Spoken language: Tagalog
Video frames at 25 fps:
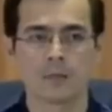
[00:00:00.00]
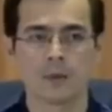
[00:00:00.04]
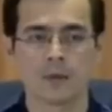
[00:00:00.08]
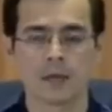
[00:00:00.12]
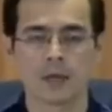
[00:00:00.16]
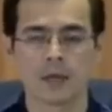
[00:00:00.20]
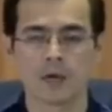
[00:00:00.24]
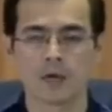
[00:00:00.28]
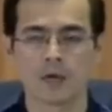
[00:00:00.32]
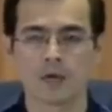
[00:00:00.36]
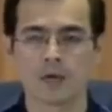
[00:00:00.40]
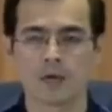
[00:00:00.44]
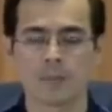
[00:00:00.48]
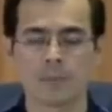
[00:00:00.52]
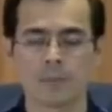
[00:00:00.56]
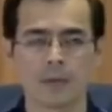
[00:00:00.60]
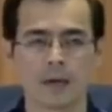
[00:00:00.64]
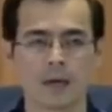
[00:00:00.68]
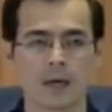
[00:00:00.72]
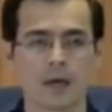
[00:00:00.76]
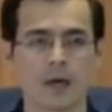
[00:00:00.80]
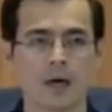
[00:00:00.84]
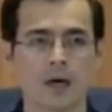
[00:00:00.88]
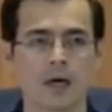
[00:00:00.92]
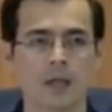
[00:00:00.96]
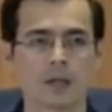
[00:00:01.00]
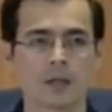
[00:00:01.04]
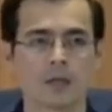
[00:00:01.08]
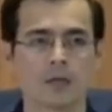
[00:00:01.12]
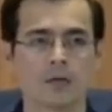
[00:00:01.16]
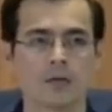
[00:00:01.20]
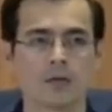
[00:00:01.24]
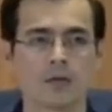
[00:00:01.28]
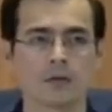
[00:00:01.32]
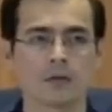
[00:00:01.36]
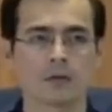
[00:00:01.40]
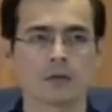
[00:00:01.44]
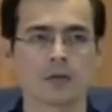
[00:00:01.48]
nabigyan ako ng
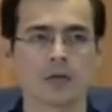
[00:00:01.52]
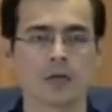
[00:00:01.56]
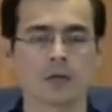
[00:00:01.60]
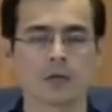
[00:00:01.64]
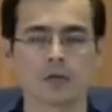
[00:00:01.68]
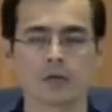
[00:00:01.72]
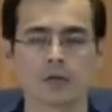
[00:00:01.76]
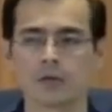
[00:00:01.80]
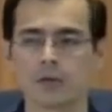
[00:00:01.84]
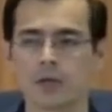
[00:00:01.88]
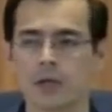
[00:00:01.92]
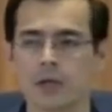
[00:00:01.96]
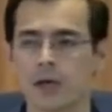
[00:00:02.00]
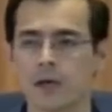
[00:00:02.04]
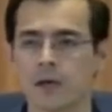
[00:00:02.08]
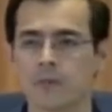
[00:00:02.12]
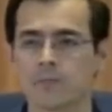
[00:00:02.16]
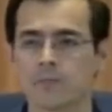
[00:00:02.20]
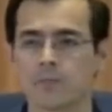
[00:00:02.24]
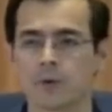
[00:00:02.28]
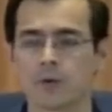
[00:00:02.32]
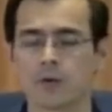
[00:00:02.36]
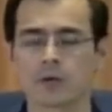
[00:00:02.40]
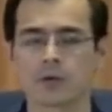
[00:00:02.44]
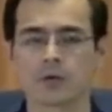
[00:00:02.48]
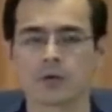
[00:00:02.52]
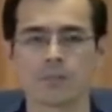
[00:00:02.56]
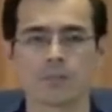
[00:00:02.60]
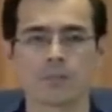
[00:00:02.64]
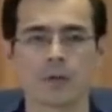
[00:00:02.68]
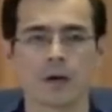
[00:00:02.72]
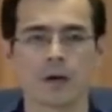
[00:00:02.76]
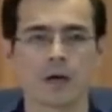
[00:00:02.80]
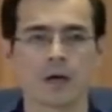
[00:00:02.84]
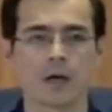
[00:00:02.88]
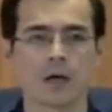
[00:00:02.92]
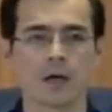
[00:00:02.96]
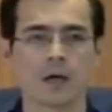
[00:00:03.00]
pagkakataon sa through the effort of
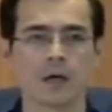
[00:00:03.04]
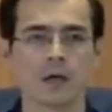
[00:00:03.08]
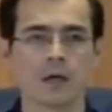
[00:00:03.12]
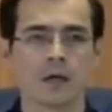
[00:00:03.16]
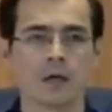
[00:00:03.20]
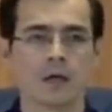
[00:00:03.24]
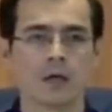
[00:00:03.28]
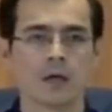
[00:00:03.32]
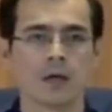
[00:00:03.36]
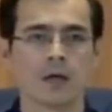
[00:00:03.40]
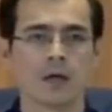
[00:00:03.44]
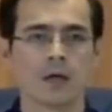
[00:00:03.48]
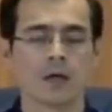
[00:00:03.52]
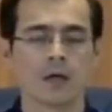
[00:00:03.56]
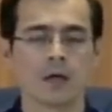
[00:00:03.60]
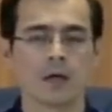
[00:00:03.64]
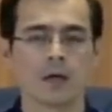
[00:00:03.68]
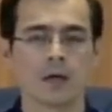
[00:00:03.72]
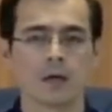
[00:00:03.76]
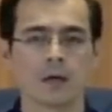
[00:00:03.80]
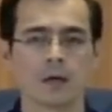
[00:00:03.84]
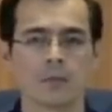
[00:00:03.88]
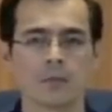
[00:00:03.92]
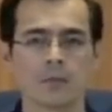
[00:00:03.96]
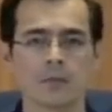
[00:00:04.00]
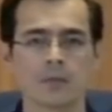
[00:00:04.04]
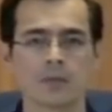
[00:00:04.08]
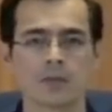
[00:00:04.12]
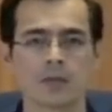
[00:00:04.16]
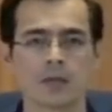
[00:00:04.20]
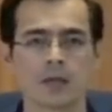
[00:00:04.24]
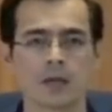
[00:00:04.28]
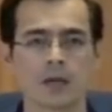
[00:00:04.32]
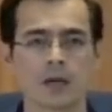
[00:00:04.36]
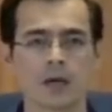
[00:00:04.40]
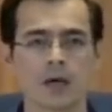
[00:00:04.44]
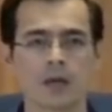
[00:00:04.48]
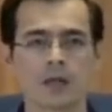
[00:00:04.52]
uh, uh,
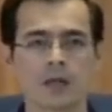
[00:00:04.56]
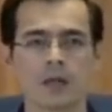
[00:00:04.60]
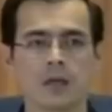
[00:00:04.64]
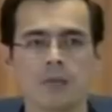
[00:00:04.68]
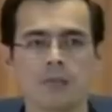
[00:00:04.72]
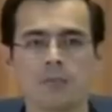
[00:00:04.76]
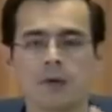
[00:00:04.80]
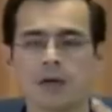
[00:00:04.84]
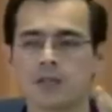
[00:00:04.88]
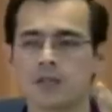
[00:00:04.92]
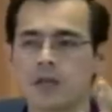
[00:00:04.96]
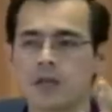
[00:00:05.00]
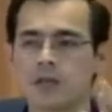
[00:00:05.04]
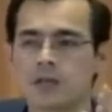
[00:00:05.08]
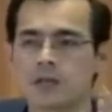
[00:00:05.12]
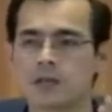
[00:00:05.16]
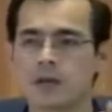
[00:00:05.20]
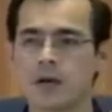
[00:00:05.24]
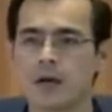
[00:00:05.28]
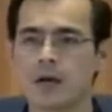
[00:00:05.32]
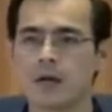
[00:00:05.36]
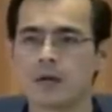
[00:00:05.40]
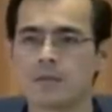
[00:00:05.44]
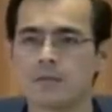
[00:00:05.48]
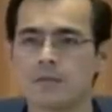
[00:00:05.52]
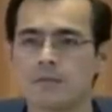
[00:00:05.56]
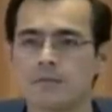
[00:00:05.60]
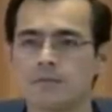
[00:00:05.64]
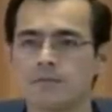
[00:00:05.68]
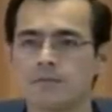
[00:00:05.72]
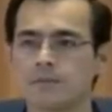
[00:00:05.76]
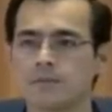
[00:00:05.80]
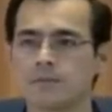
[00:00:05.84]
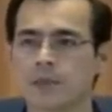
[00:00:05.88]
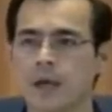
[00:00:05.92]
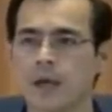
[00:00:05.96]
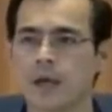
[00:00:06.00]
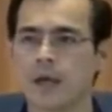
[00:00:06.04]
Mr. Kim Atienza
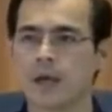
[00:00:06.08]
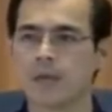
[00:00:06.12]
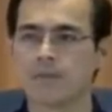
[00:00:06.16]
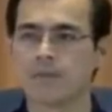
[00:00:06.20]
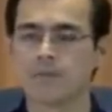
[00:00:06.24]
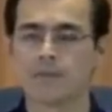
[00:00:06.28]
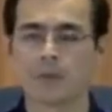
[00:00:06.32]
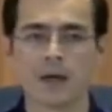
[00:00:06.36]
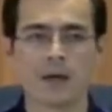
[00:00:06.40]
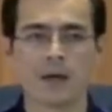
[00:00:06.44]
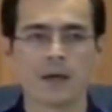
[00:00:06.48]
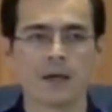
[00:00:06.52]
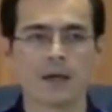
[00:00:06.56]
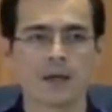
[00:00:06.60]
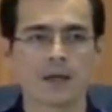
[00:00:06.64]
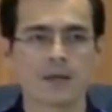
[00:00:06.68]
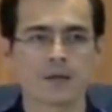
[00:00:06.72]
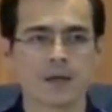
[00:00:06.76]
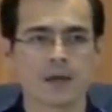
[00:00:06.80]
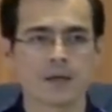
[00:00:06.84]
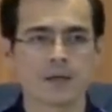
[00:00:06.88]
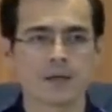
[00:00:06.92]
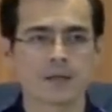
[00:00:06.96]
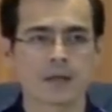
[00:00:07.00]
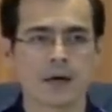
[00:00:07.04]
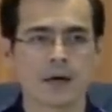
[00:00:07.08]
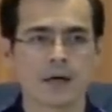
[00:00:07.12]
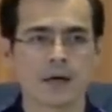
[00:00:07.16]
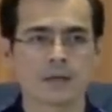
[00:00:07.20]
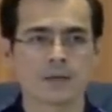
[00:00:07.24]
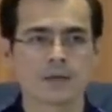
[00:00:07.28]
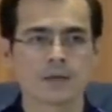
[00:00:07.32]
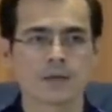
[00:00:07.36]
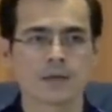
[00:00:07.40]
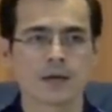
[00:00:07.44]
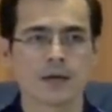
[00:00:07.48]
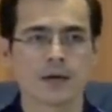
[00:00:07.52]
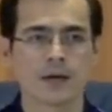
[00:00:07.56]
and Peli
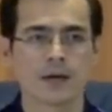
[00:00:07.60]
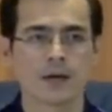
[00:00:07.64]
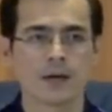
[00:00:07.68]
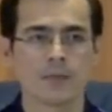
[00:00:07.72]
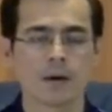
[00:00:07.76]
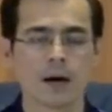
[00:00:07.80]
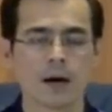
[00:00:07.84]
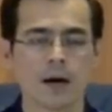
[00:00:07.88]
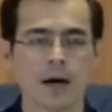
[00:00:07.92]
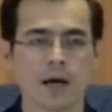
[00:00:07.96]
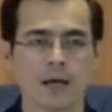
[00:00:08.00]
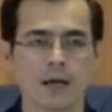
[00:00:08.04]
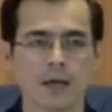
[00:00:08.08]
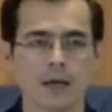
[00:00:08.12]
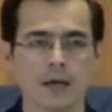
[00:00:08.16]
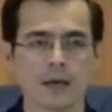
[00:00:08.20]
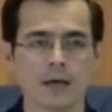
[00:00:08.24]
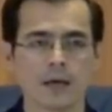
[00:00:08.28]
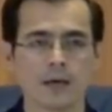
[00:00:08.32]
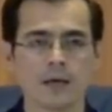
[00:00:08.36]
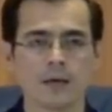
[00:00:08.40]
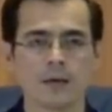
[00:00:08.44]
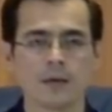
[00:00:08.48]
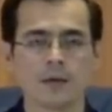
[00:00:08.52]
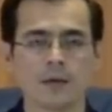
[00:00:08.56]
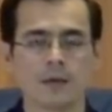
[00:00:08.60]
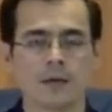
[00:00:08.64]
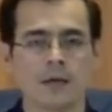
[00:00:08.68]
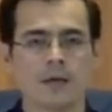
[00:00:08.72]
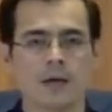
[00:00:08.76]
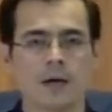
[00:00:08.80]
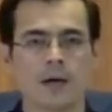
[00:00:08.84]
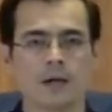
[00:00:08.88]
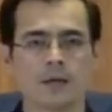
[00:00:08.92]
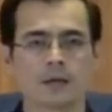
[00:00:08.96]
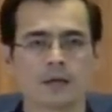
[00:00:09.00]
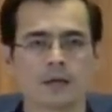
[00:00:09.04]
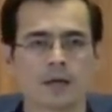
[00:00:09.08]
Atienza sa bahay niya
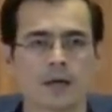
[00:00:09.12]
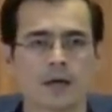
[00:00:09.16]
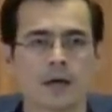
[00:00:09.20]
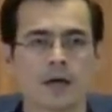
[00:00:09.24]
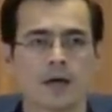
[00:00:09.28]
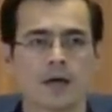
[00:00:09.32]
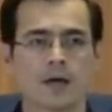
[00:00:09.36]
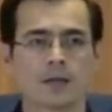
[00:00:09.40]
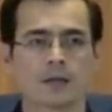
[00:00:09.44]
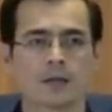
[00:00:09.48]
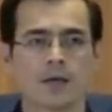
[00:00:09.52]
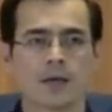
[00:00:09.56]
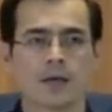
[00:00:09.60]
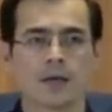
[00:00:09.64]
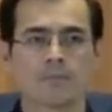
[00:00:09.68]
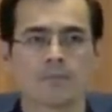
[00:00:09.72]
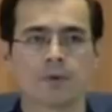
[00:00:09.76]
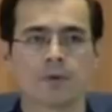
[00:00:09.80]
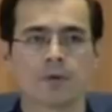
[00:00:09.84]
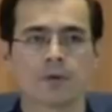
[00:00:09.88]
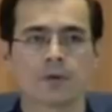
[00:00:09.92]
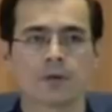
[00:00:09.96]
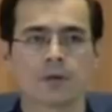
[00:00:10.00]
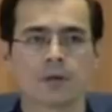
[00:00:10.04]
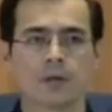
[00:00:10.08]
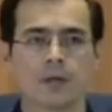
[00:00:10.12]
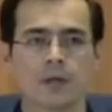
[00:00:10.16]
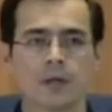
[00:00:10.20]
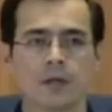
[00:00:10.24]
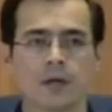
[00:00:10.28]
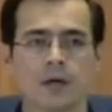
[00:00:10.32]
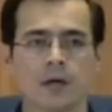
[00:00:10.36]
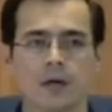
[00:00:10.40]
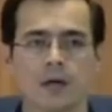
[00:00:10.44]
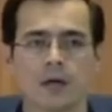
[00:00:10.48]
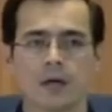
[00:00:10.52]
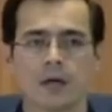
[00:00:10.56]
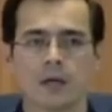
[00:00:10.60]
at saka sa effort
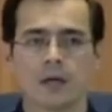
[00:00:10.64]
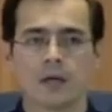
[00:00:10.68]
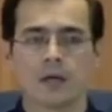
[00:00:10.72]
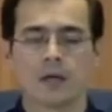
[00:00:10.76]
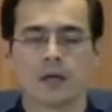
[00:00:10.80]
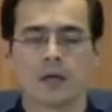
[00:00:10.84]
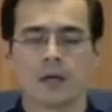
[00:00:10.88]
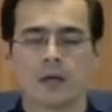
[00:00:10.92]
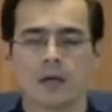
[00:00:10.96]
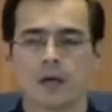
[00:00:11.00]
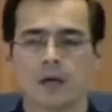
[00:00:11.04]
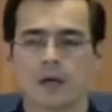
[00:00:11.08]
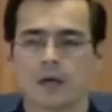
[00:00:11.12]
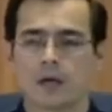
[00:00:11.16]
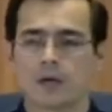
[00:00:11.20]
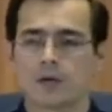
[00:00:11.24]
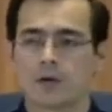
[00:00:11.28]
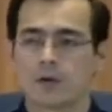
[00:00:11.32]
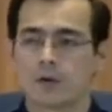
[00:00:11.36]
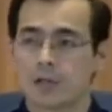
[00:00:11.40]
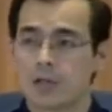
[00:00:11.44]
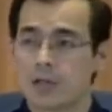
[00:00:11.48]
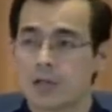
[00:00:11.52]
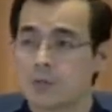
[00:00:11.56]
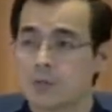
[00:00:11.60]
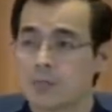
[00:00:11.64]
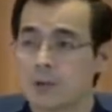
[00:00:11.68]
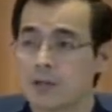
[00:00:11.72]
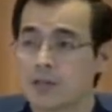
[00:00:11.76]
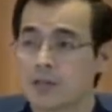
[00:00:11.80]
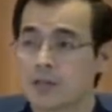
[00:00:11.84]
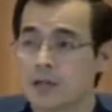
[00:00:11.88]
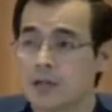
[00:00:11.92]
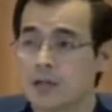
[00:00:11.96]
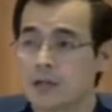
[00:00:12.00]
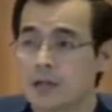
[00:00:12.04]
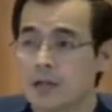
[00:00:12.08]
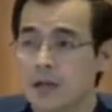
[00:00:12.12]
ni uh, uh, Doris
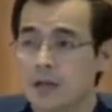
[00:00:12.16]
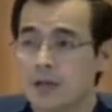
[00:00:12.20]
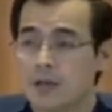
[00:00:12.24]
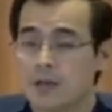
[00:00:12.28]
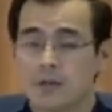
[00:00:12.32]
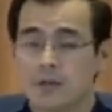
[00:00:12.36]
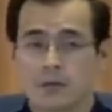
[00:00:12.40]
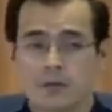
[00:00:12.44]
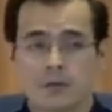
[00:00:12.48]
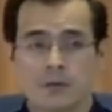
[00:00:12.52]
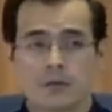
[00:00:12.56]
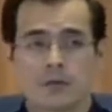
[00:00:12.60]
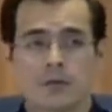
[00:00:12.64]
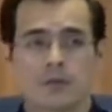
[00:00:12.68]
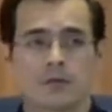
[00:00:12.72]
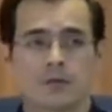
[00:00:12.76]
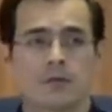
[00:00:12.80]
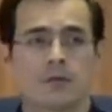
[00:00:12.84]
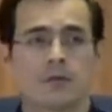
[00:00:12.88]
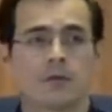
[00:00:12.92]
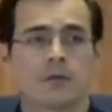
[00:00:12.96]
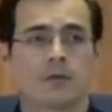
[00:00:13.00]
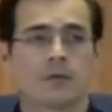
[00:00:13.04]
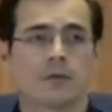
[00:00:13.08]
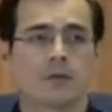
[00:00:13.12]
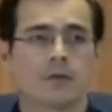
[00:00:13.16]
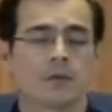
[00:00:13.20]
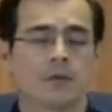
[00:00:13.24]
Magsaysayho. O,